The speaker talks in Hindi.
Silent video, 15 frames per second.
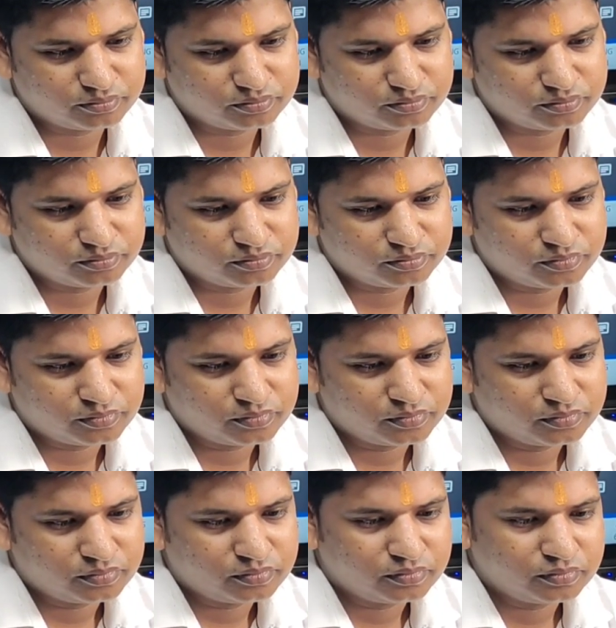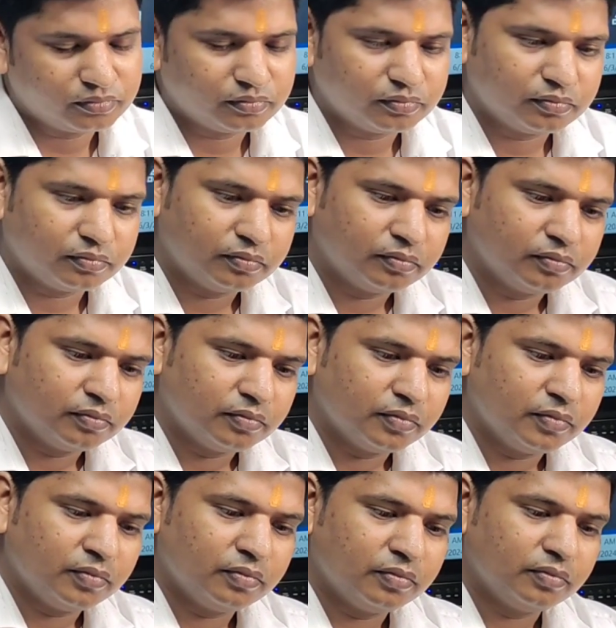मालूम नहीं लेकिन रियलमी का
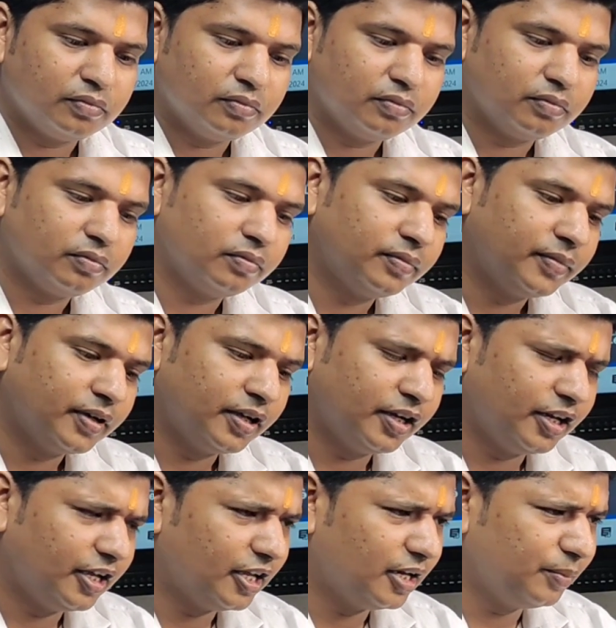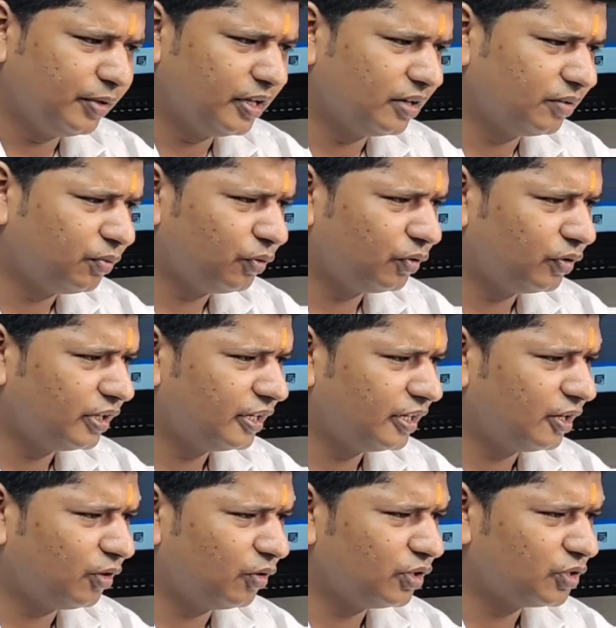है रियलमी का फोन
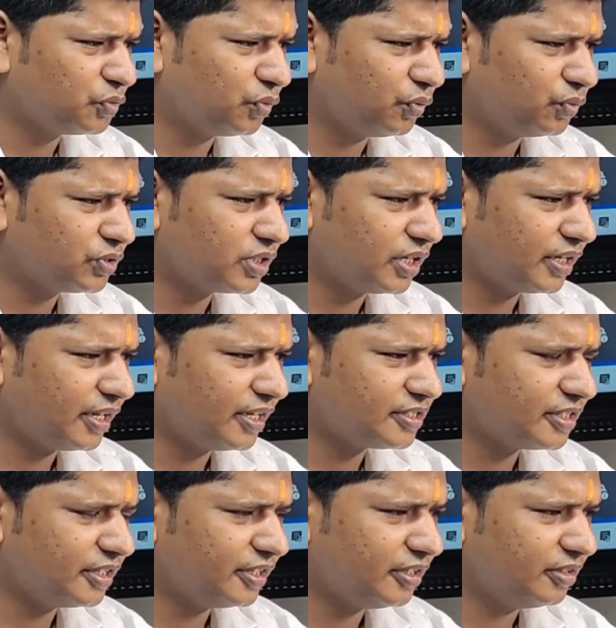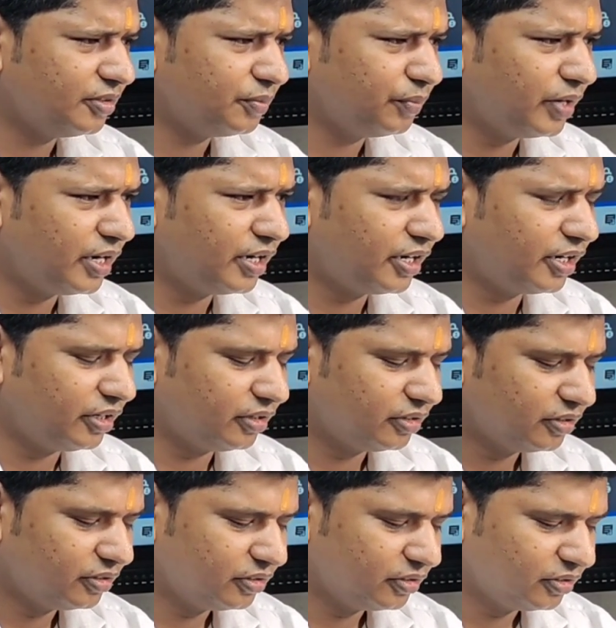है और इसको उसका क्या चाहिए बैटरी
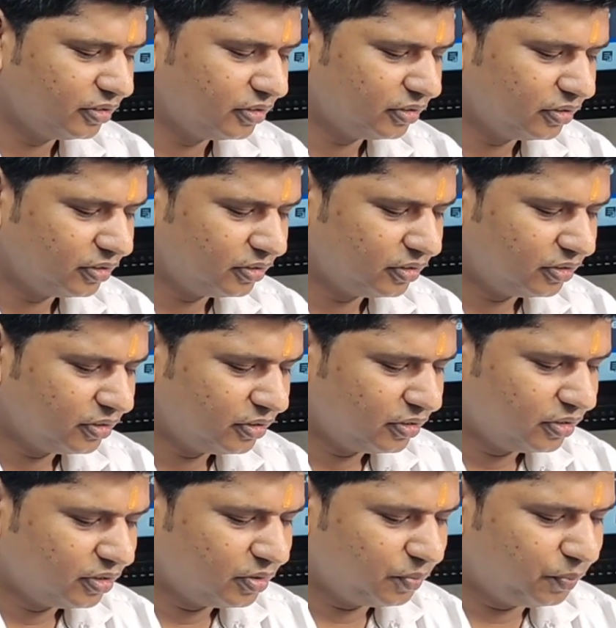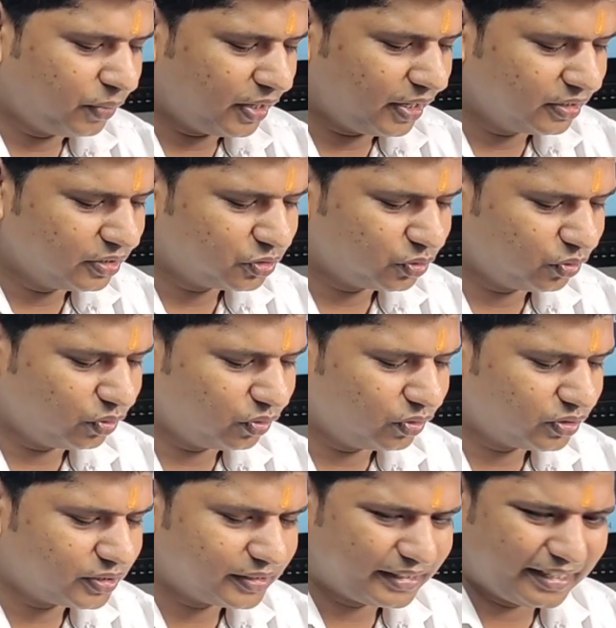हाँ। पाँच सौ
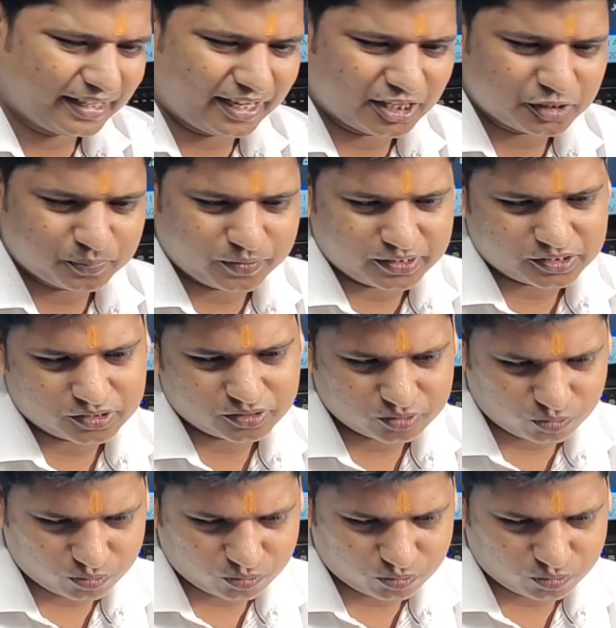के आसपास